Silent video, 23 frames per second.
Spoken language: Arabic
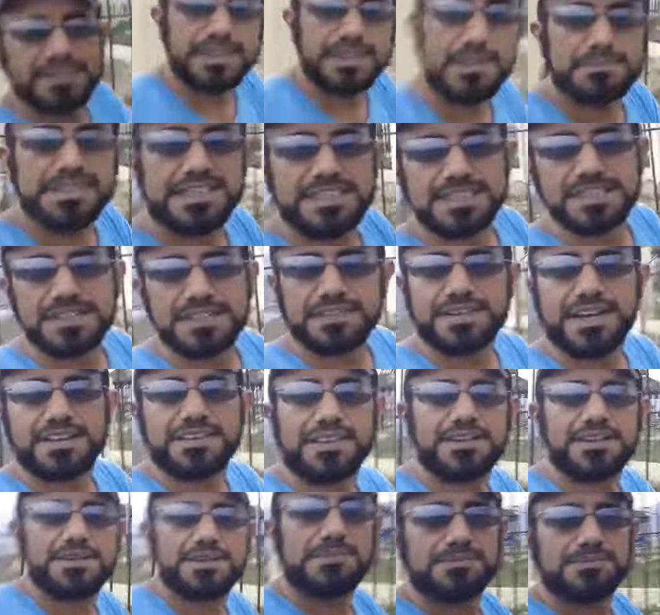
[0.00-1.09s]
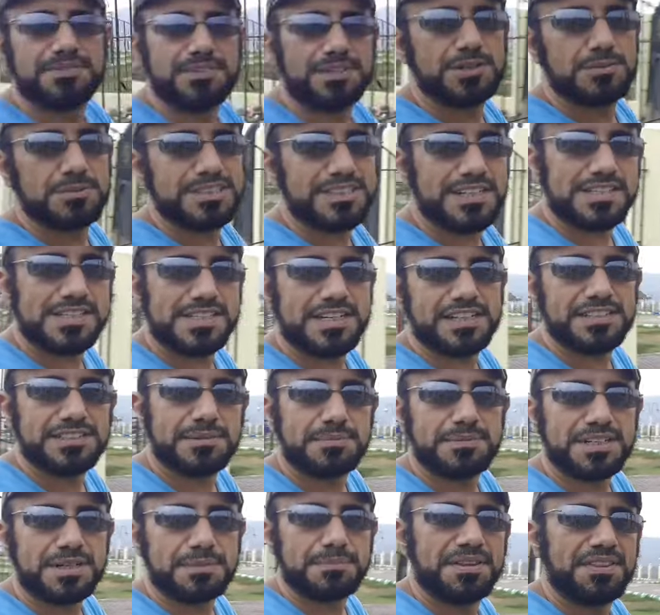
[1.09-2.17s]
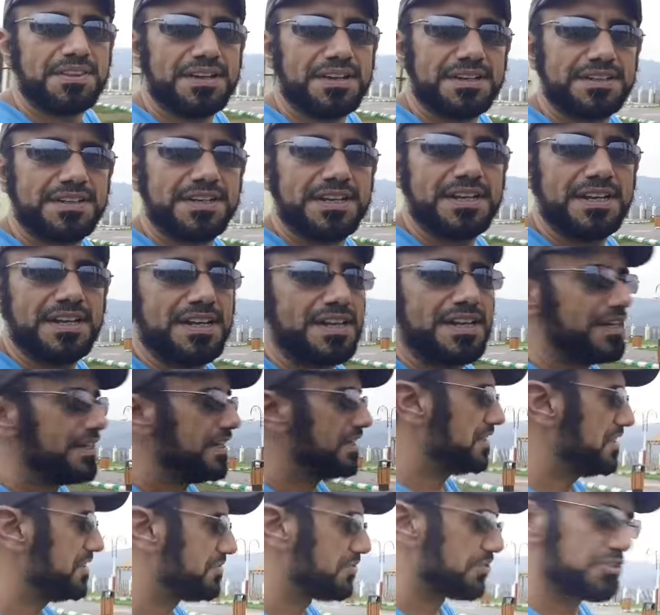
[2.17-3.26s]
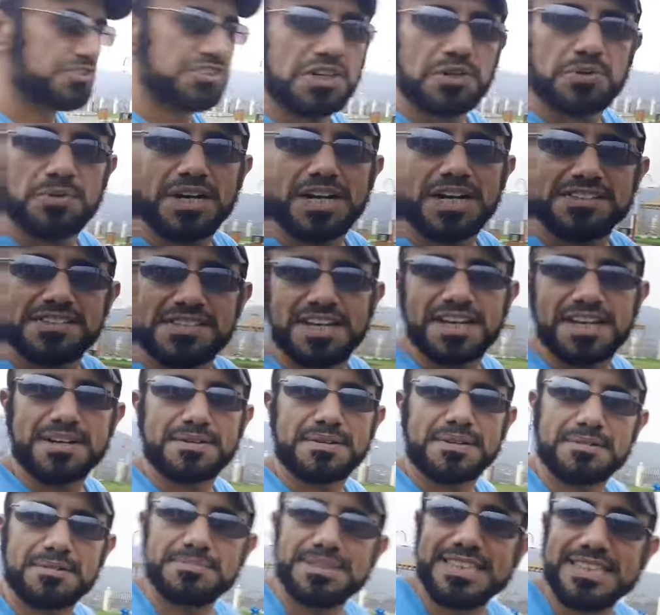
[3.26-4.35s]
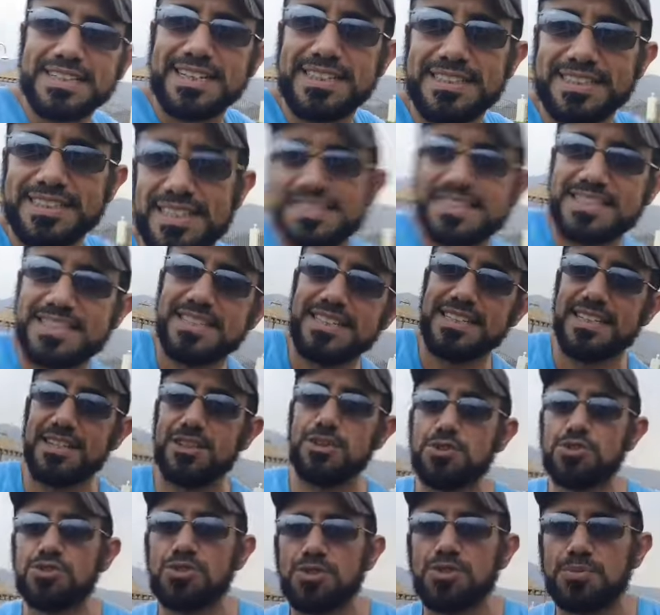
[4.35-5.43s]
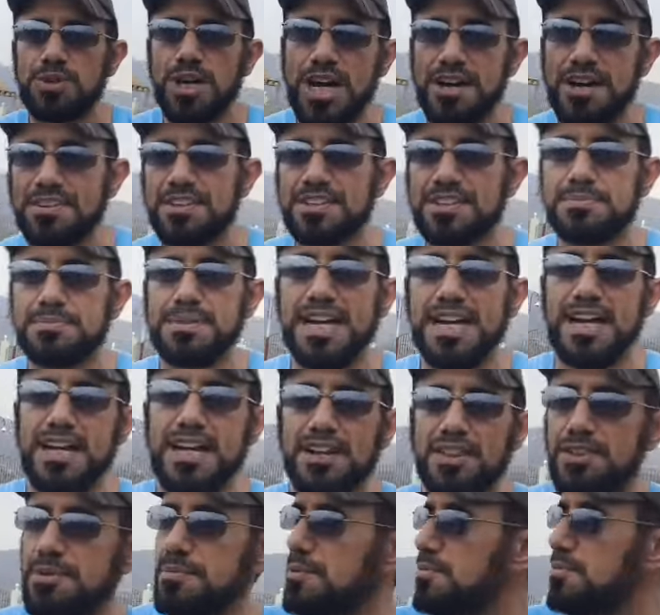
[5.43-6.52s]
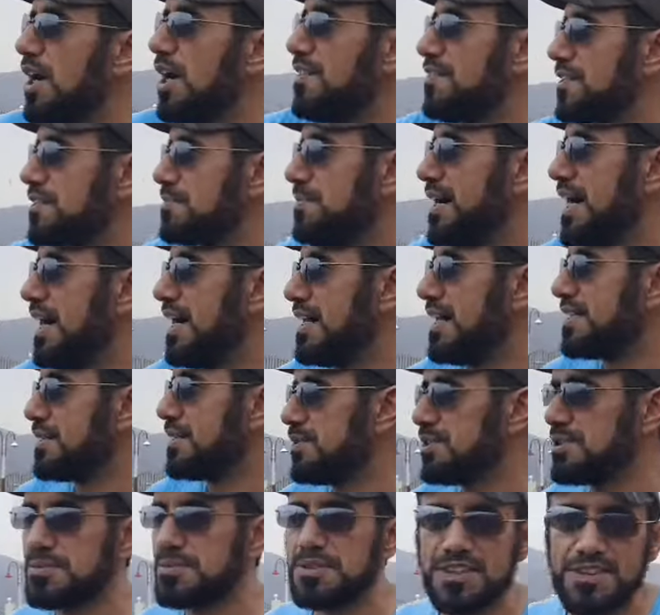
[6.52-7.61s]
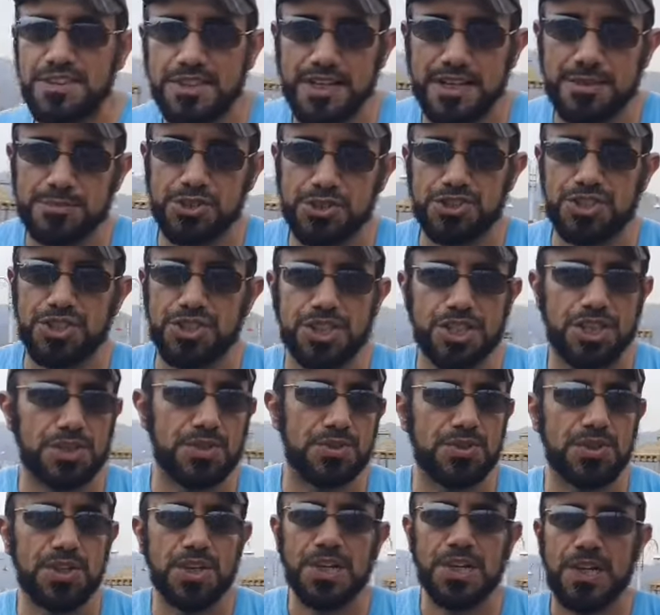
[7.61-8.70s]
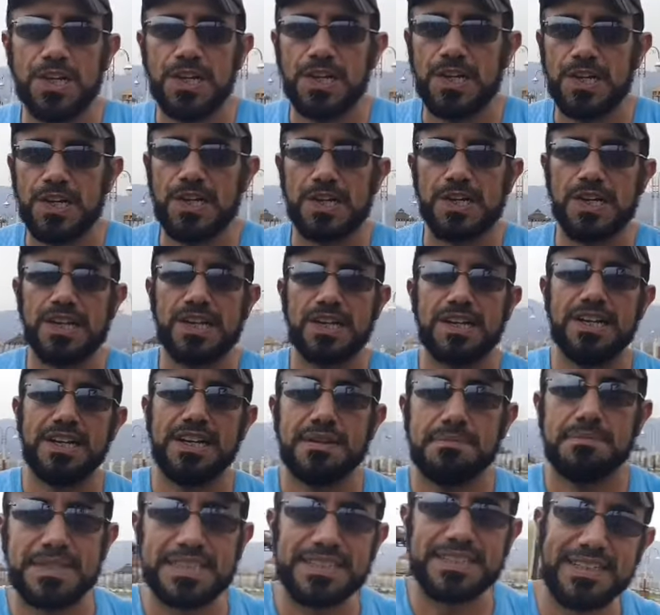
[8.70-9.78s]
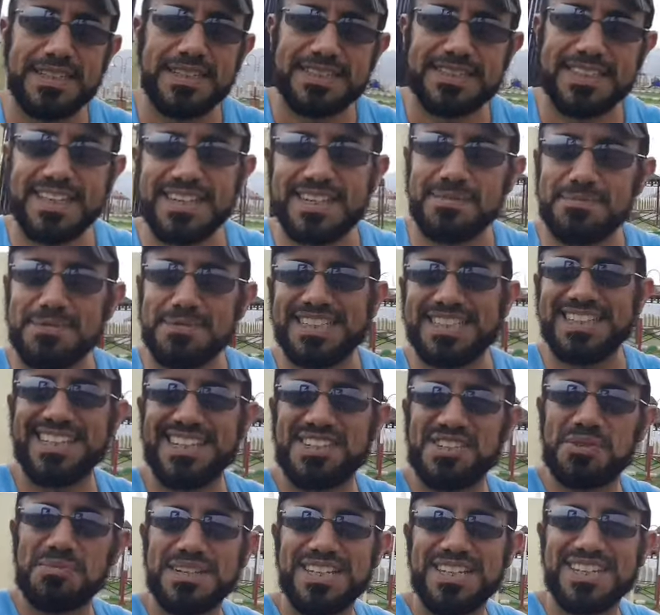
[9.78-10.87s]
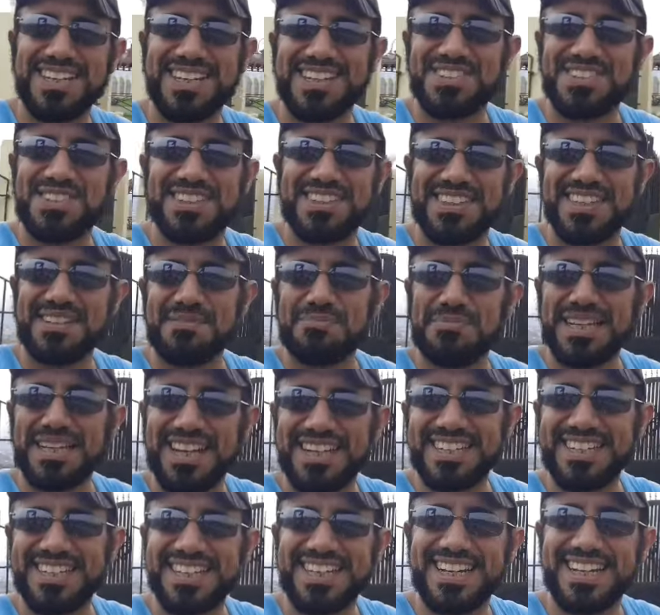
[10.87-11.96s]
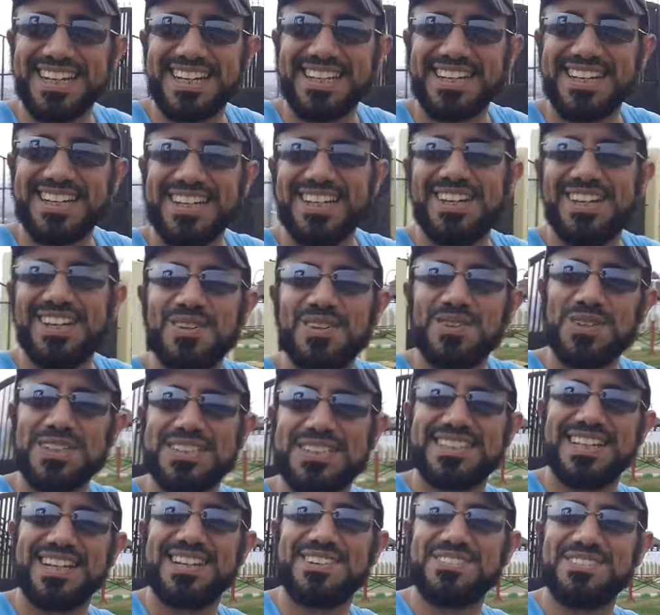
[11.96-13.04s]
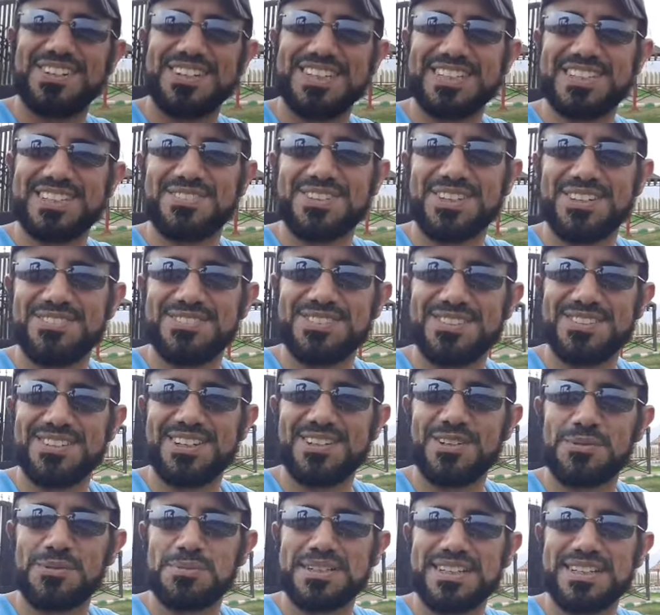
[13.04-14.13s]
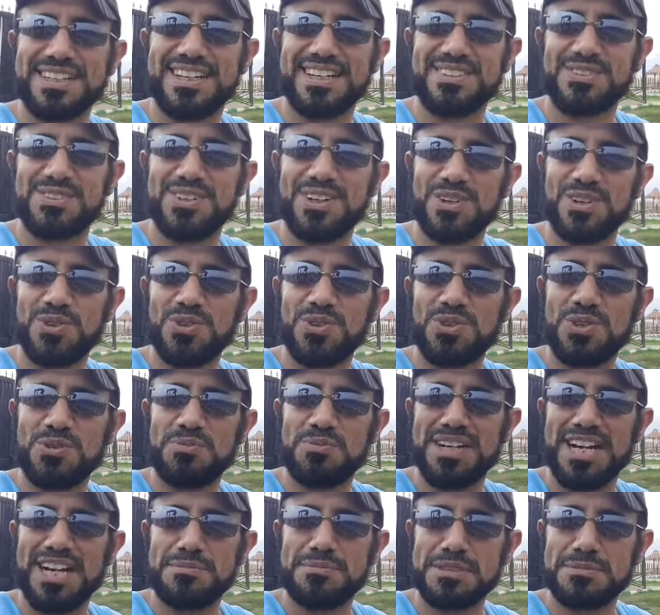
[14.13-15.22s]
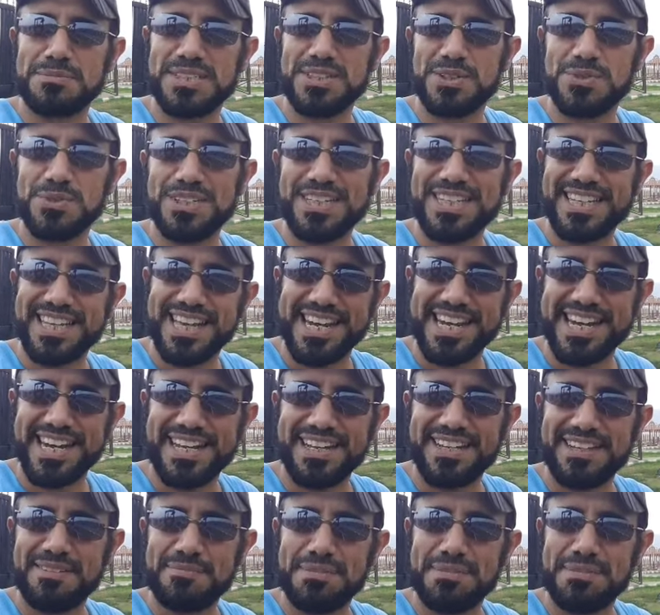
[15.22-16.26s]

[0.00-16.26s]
هذه المدينة في هذا اليوم في اليوم التاسع عشر من رمضان آه، فرصة لو واحد زار منطقة عسير أن يزور محافظة محايل ضمن محافظة محايل تبعد يمكن 25 كيلو اللي هي مدينة قنا مدينة جميلة جدا بأهلها والسلام عليكم ورحمة الله وبركاته أخوكم أحمد بدوي قنا